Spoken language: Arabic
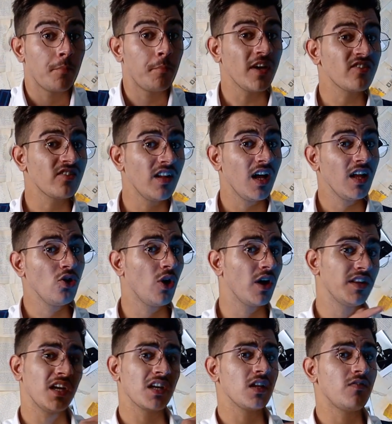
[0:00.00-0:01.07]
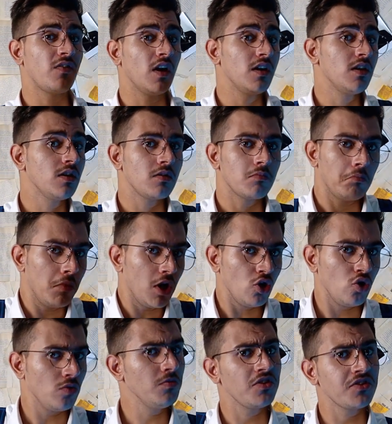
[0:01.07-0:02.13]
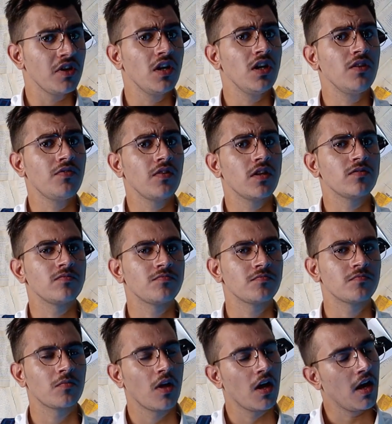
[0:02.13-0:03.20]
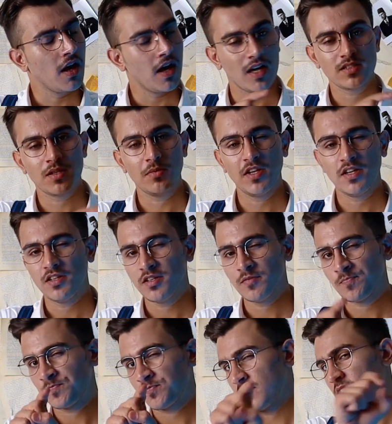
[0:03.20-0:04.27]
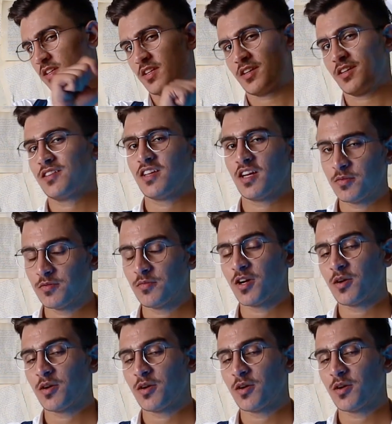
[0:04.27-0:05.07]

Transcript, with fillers: بس لأنه هداك الفقير ما هو ابن الطائفة هذا بيعني انك انت عبد